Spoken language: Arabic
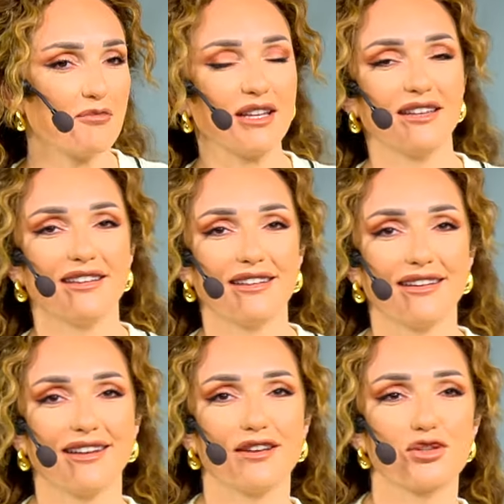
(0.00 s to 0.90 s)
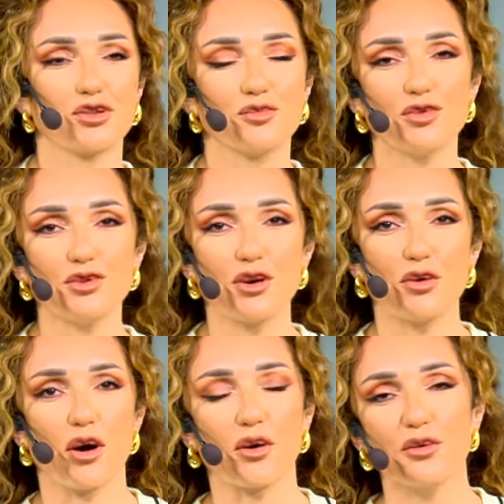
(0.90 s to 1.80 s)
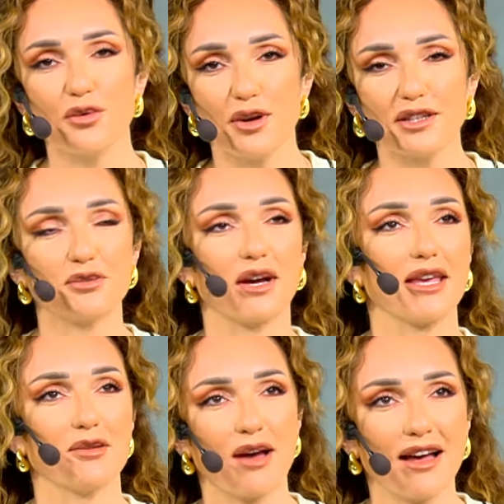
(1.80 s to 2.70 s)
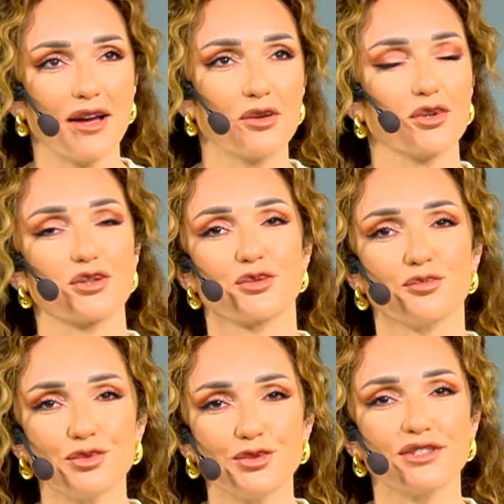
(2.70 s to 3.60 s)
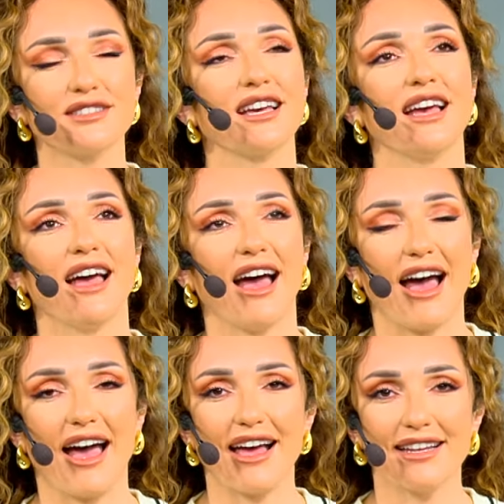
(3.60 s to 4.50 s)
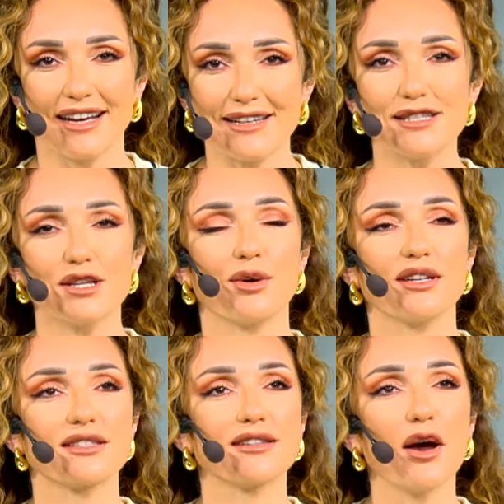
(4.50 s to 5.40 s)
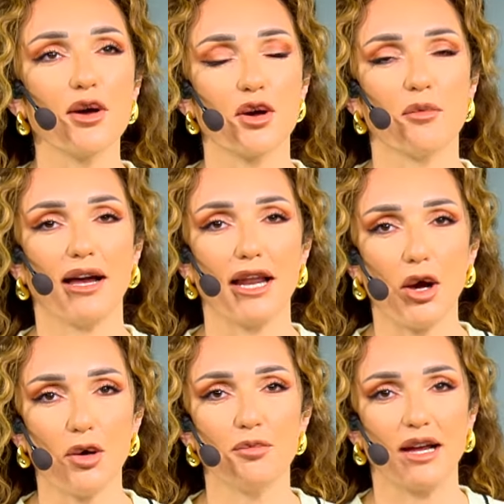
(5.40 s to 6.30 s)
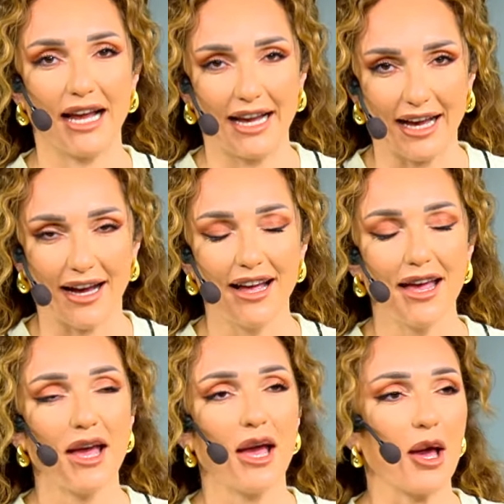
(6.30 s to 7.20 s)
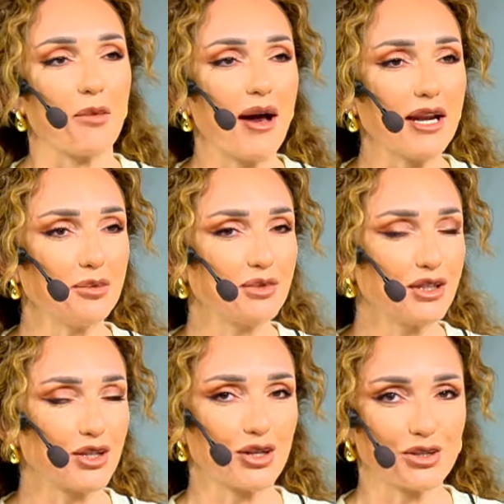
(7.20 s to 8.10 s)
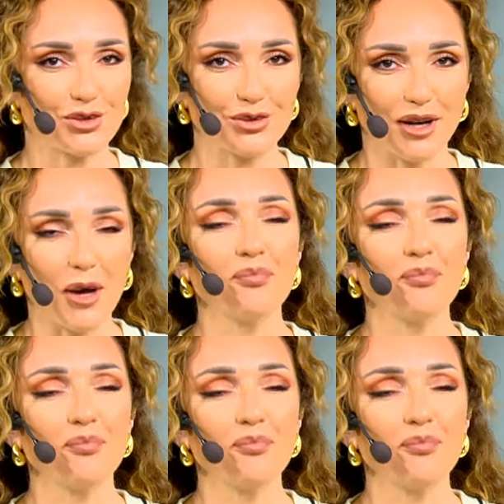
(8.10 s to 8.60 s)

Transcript: من شموخ وقوة وإيمان وصمود أهالي غزة وإصرارهم على حب الحياة امبارح بتنتشر صورة